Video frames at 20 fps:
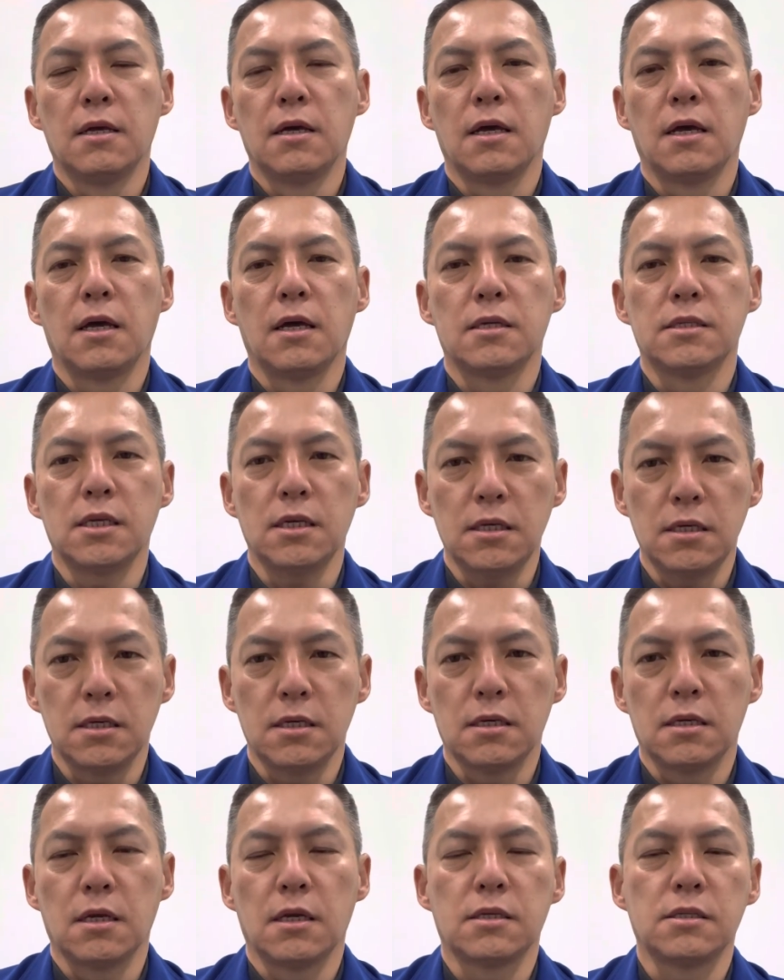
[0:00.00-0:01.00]
えー、ぜ
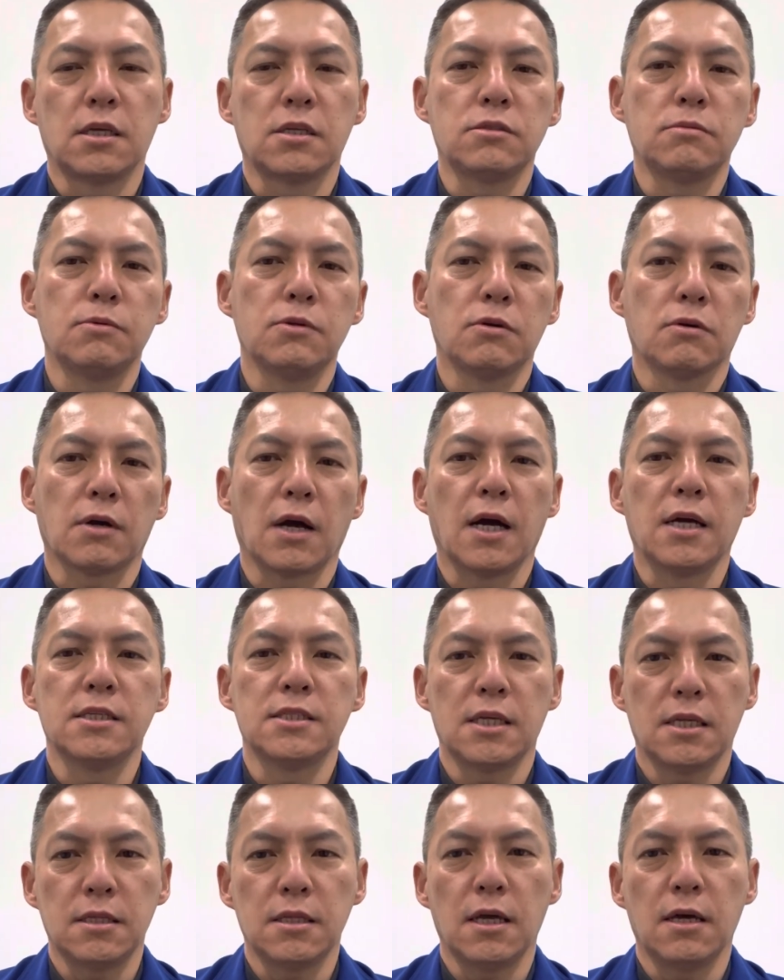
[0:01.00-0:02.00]
ひ設備の改
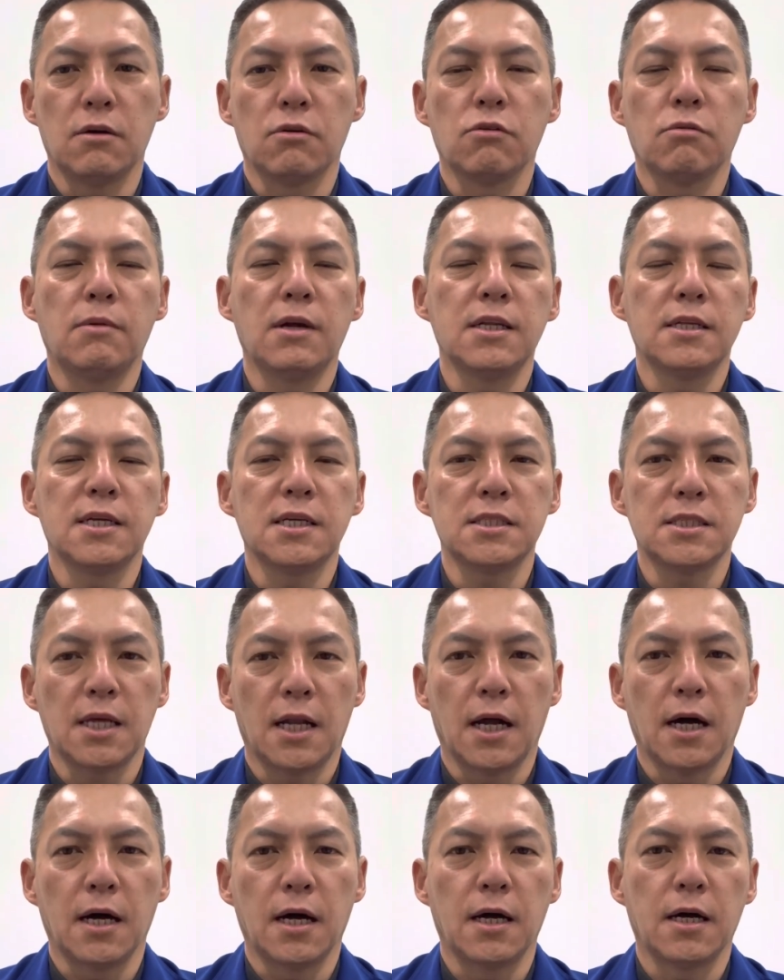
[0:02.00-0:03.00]
善でお困りでし
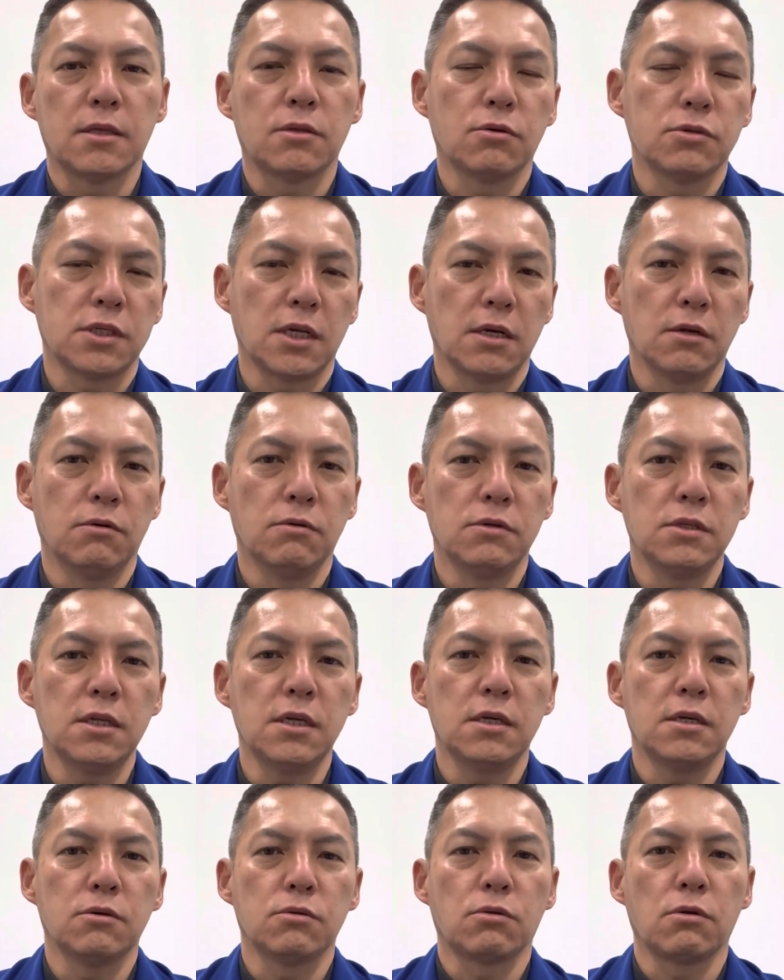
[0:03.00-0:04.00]
たら当社の方
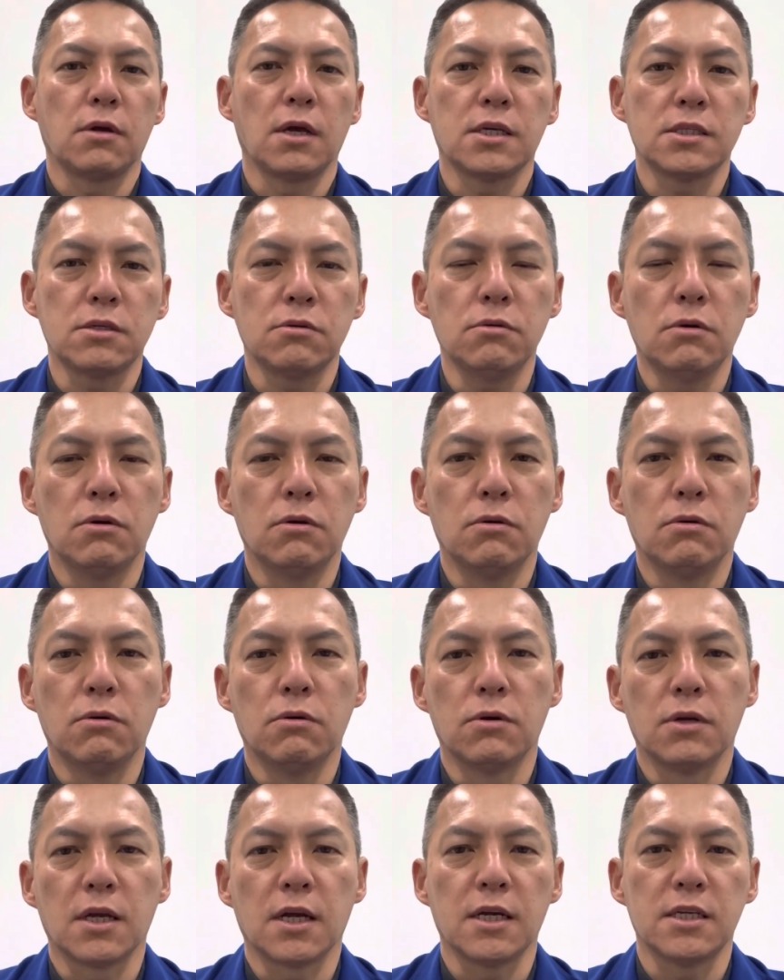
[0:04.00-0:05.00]
にお問い合わせを
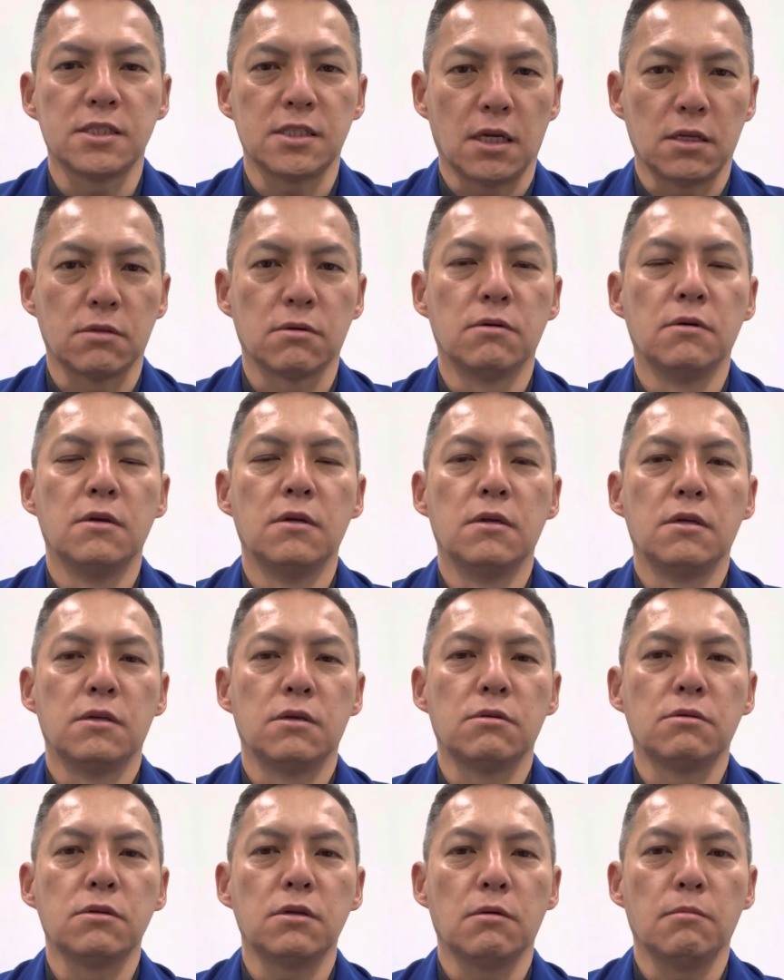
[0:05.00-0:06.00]
お願いしたいと
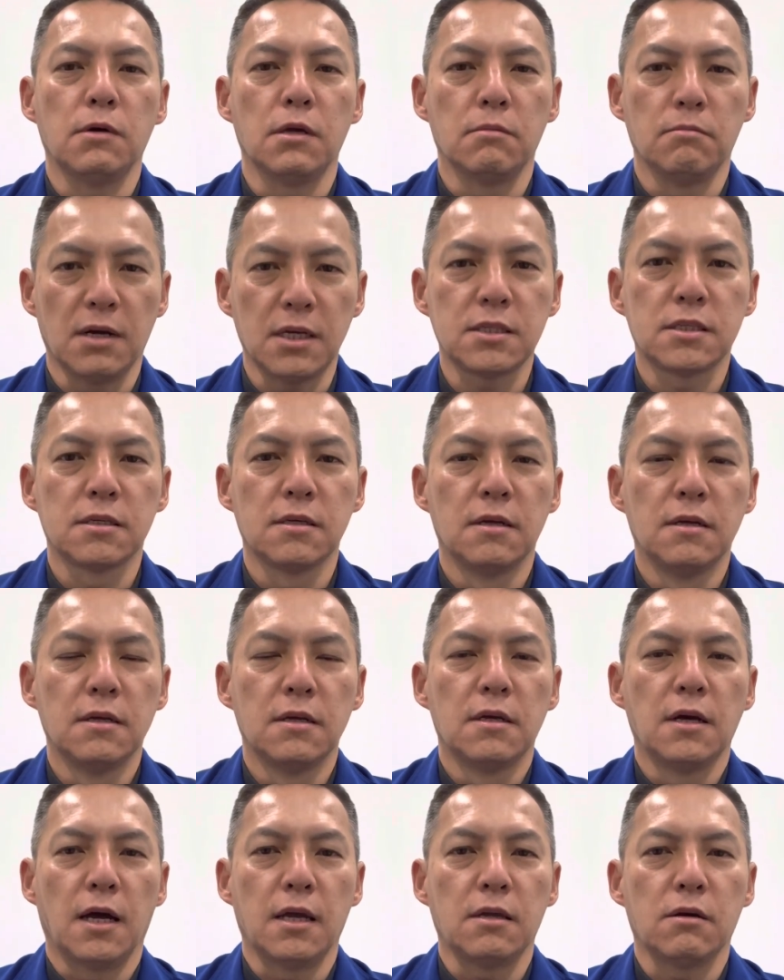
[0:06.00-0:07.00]
いうふうに思います。
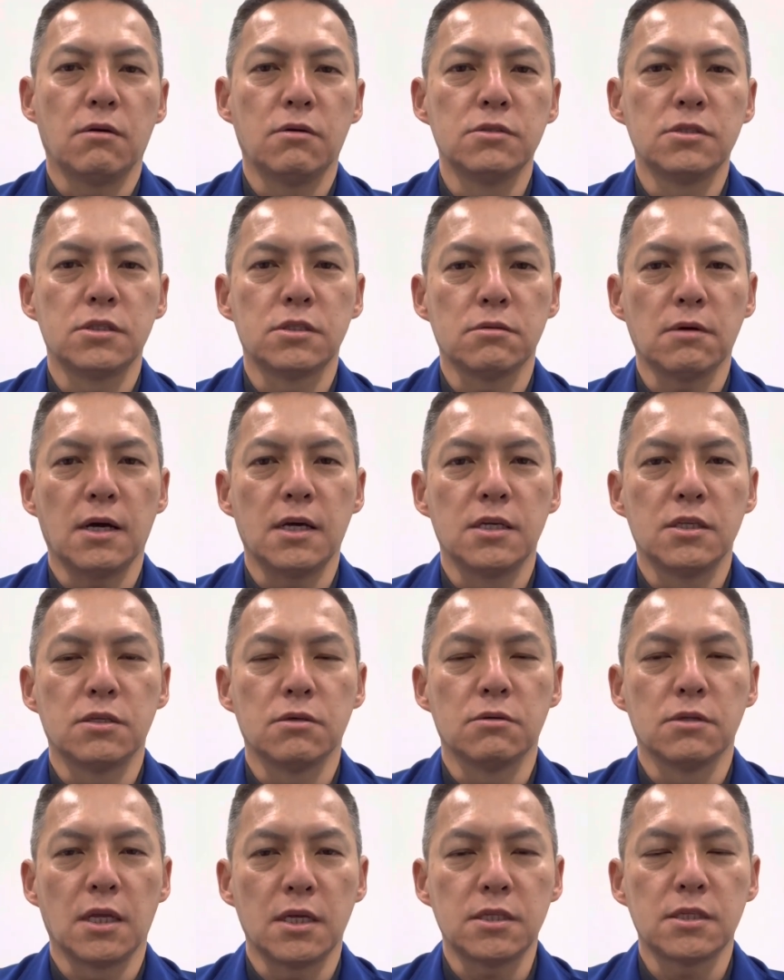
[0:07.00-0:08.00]
はい、本日は以
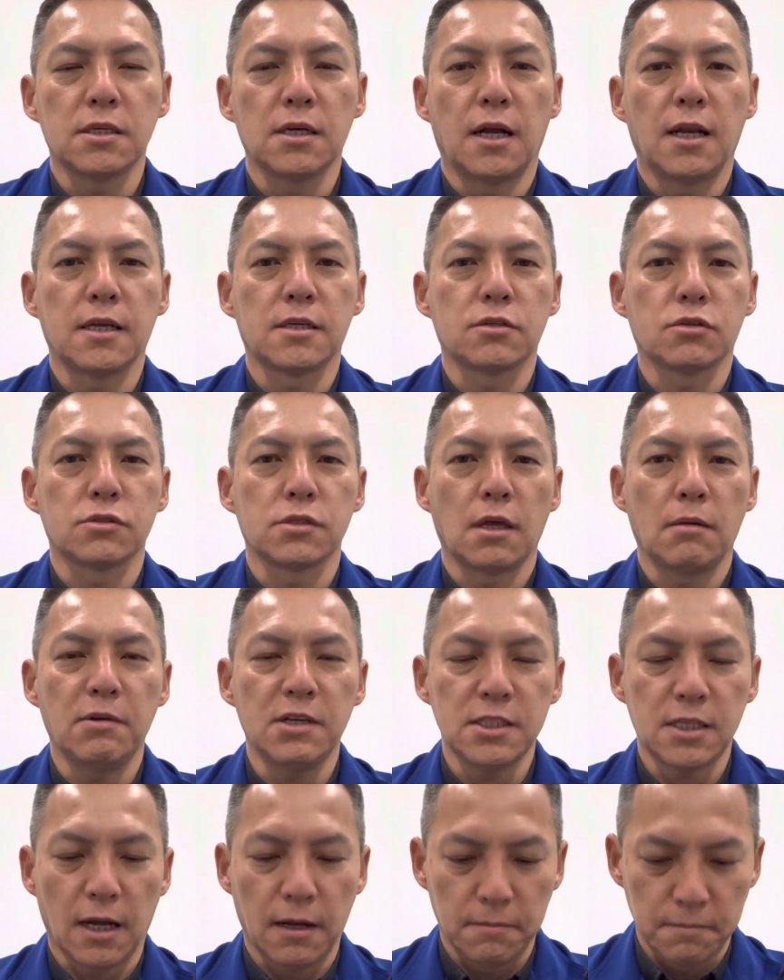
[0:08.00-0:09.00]
上です。ありがとうござい
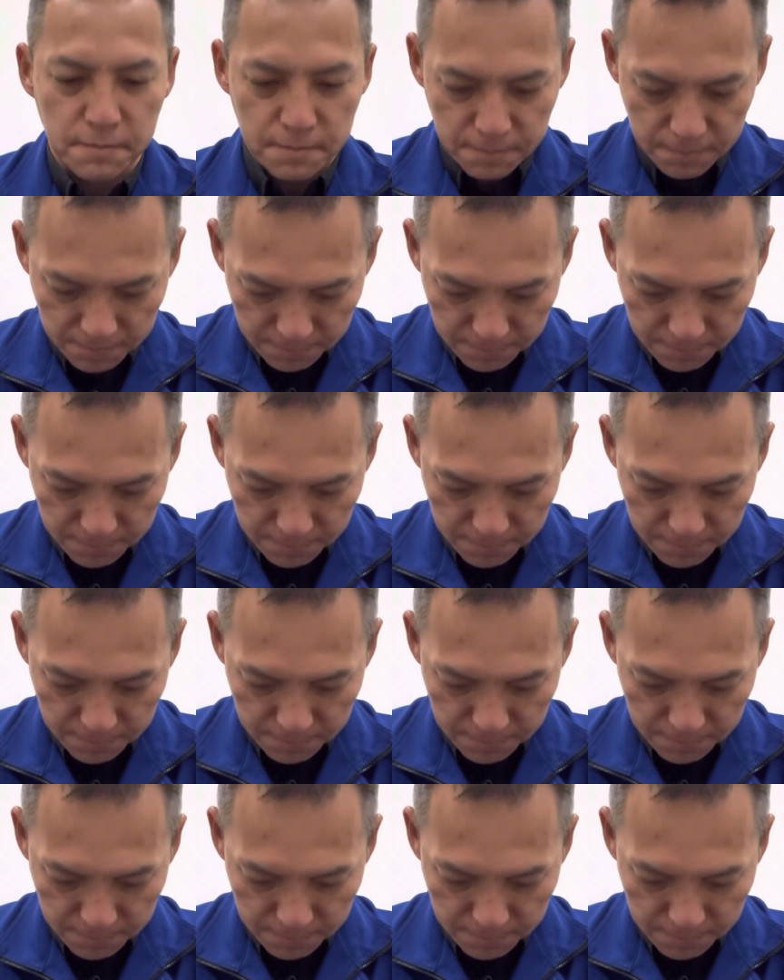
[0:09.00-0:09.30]
ました。